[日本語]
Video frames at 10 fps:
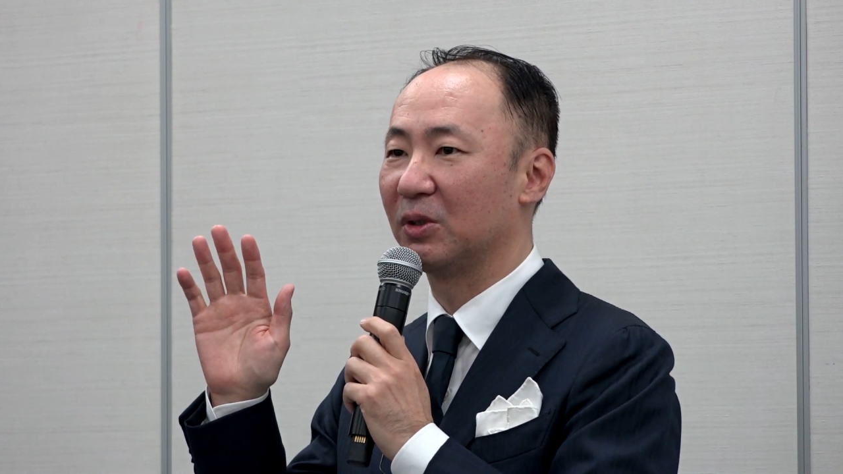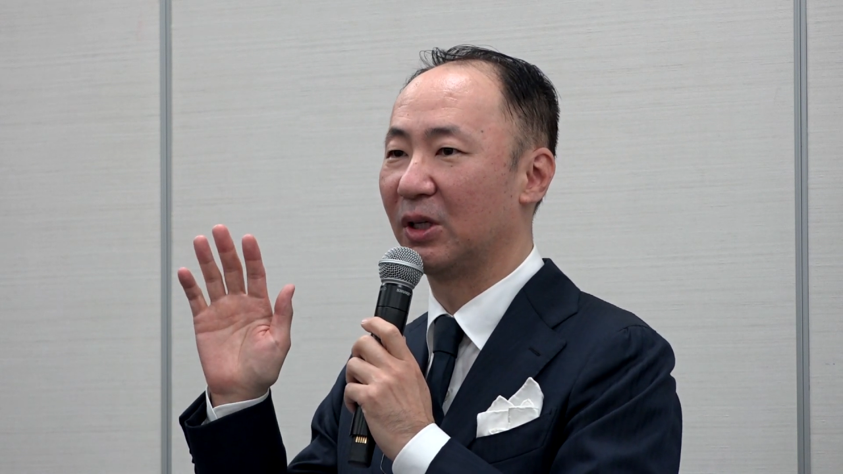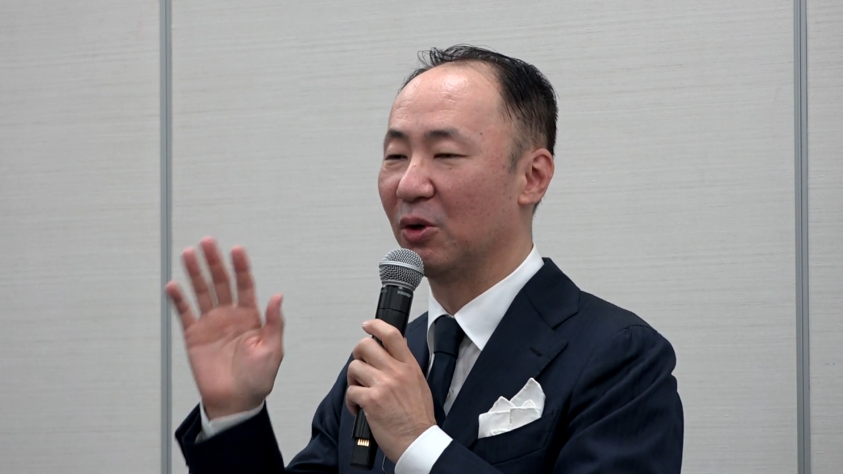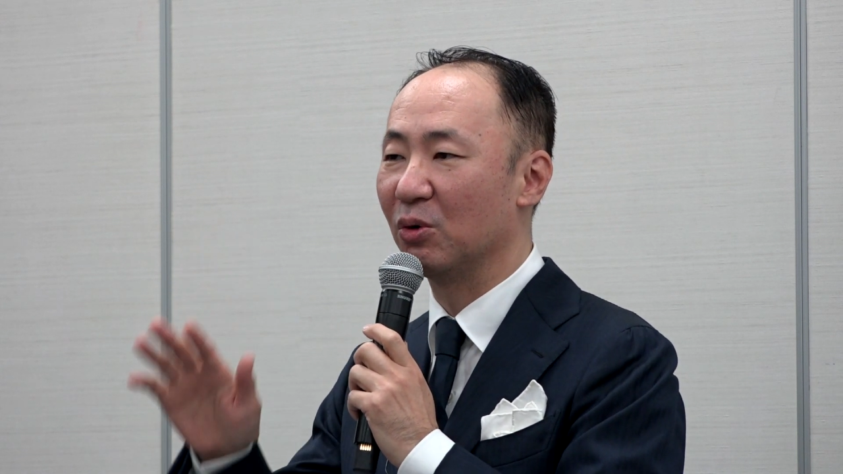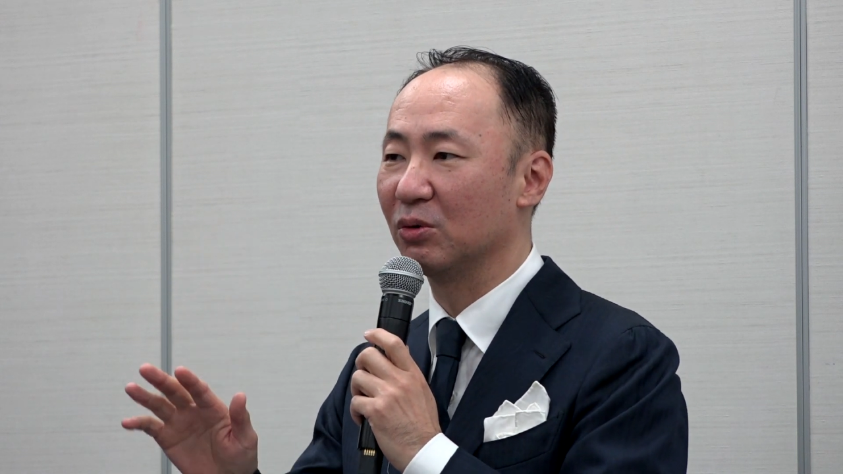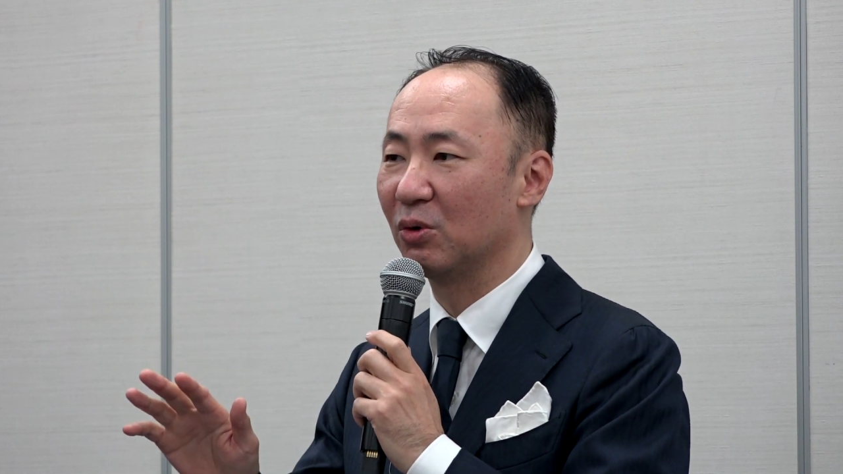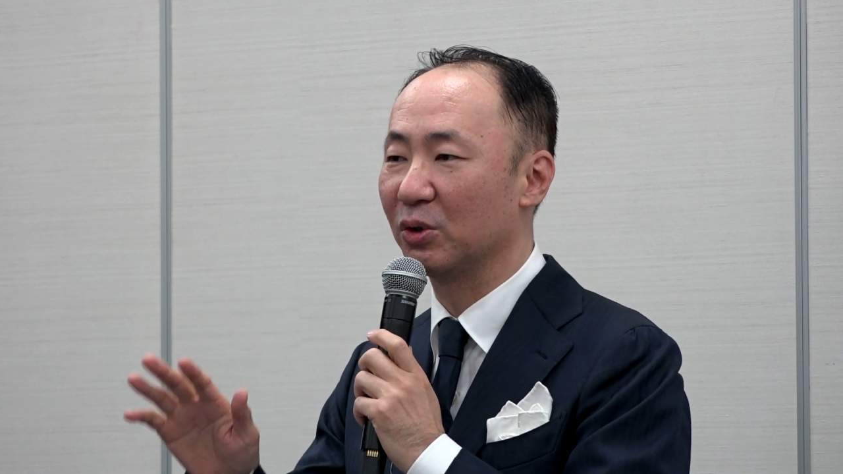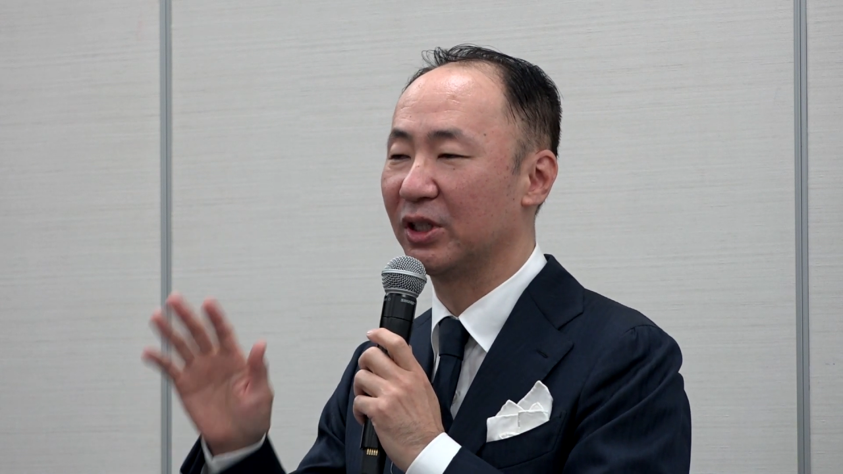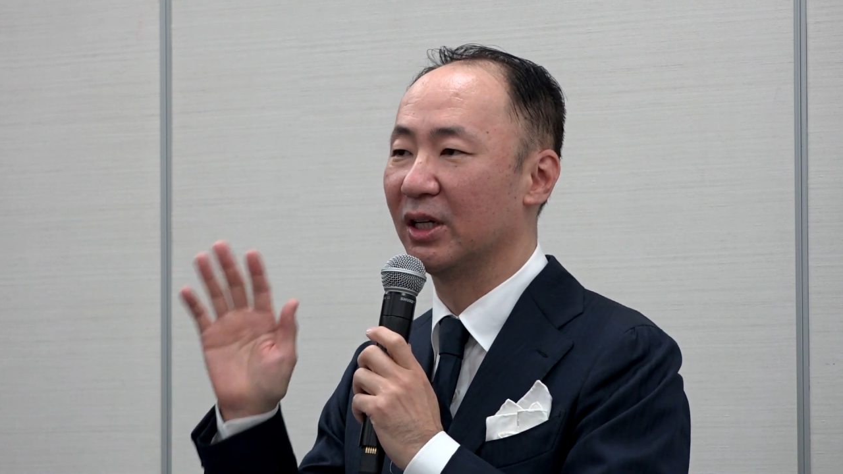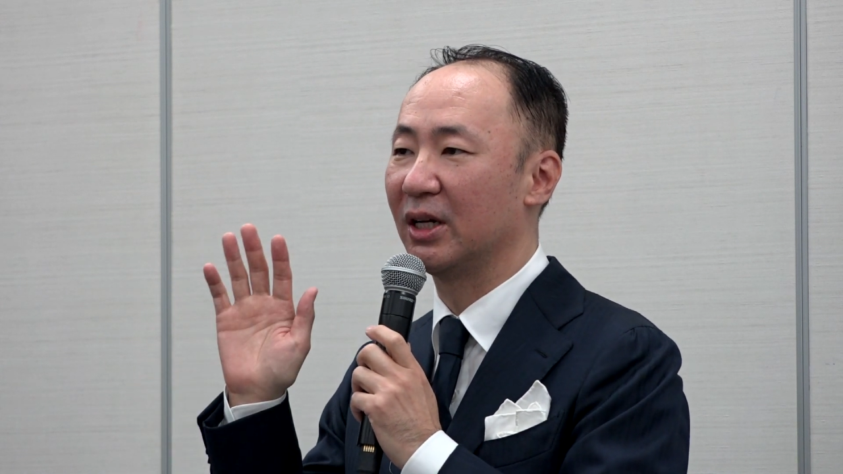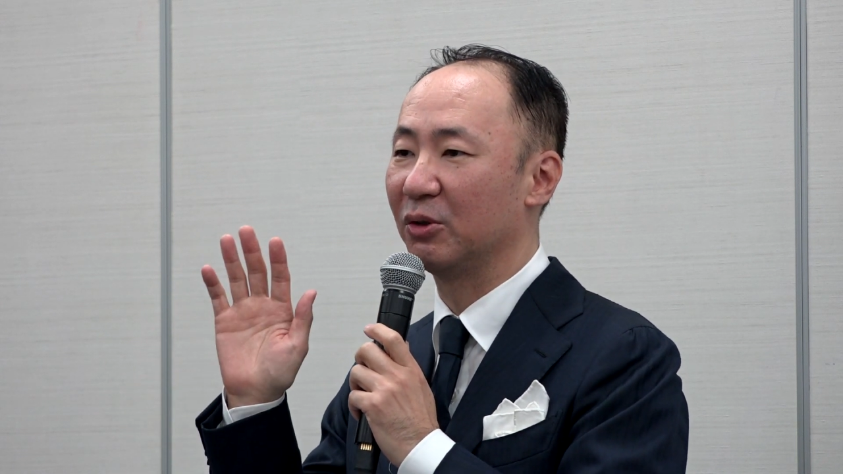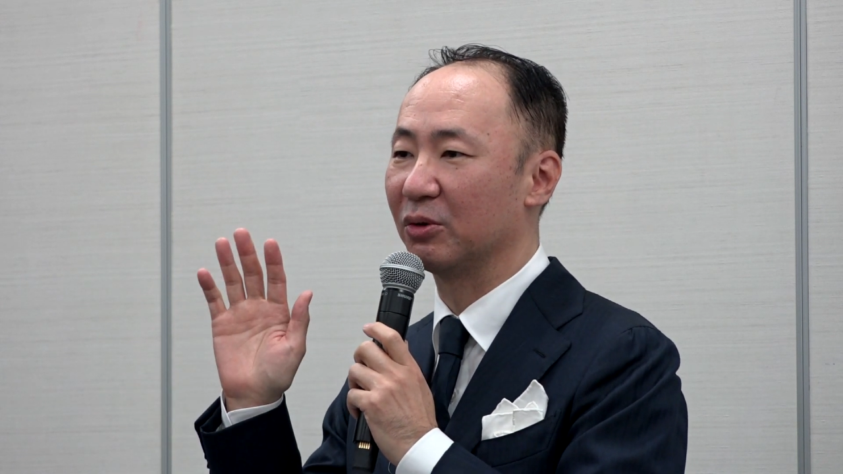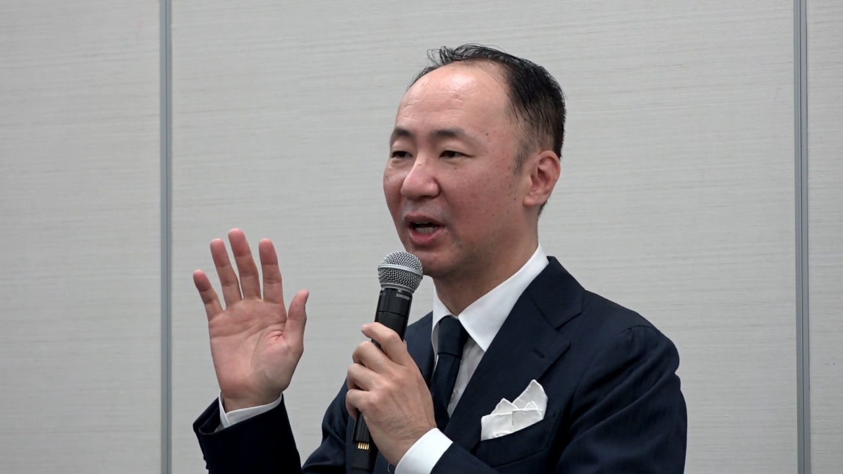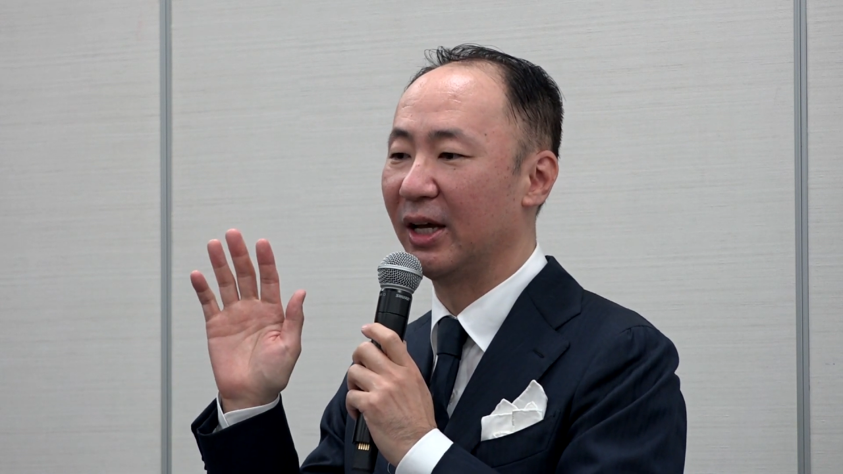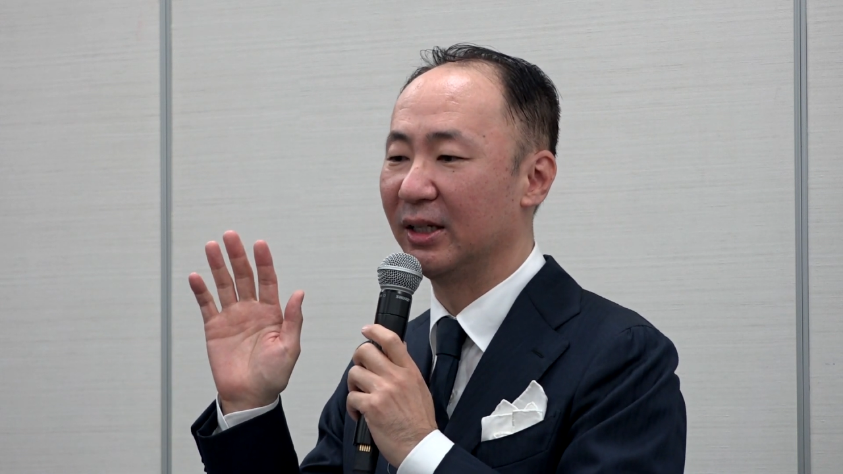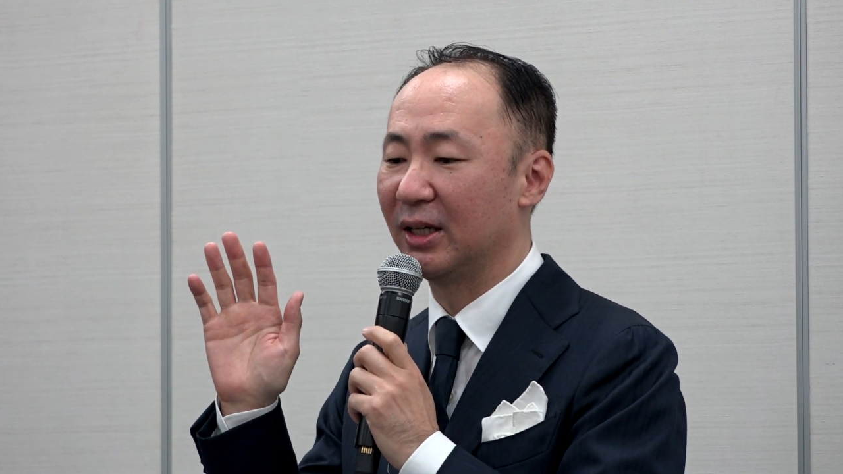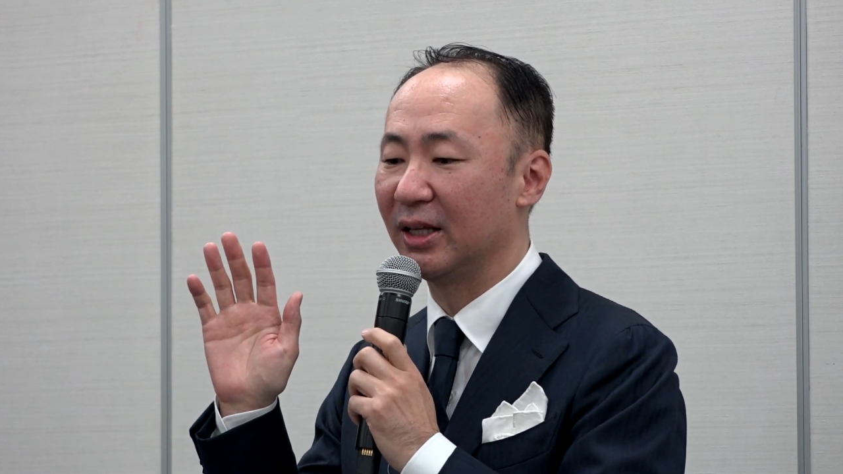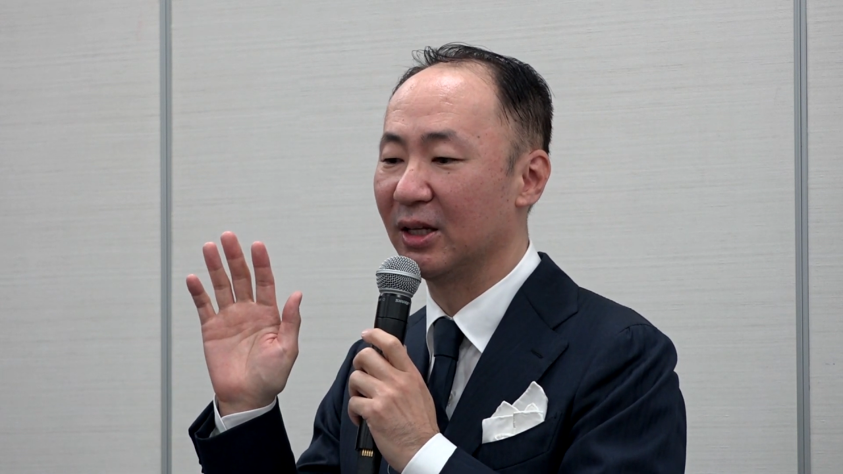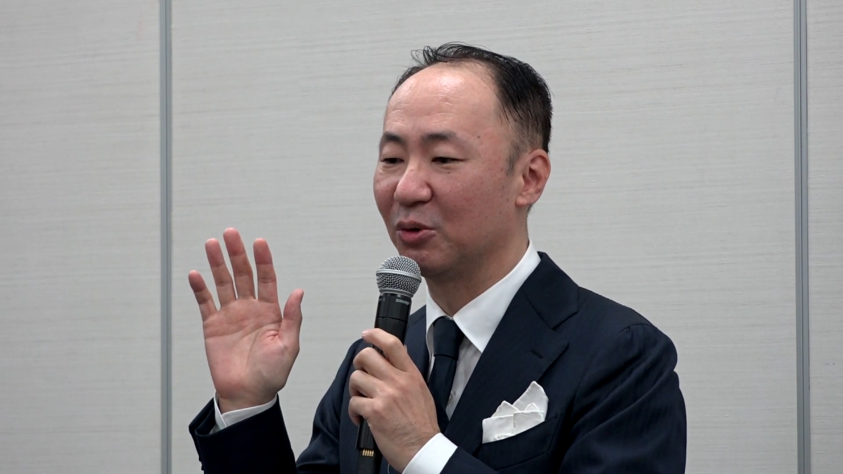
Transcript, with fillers: 基本を教えないと大変